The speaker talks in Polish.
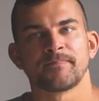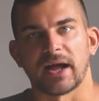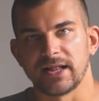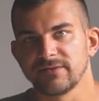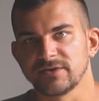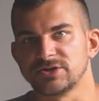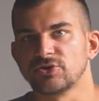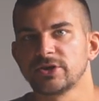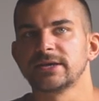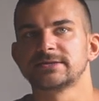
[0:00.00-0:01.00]
ale wiecie,
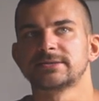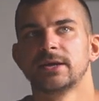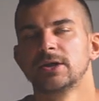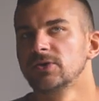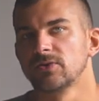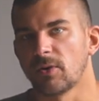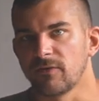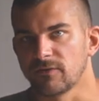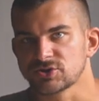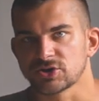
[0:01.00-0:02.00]
to nie jest
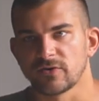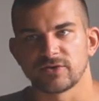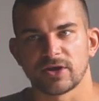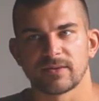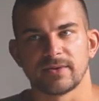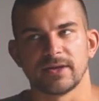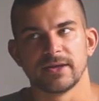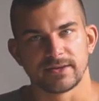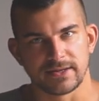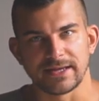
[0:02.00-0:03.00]
obowiązkowe, to jakby
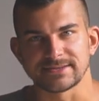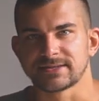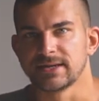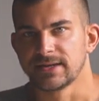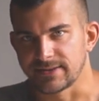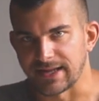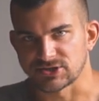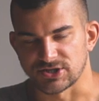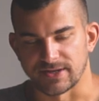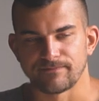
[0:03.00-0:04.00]
nie jest
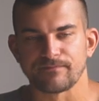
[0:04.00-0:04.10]
nasze.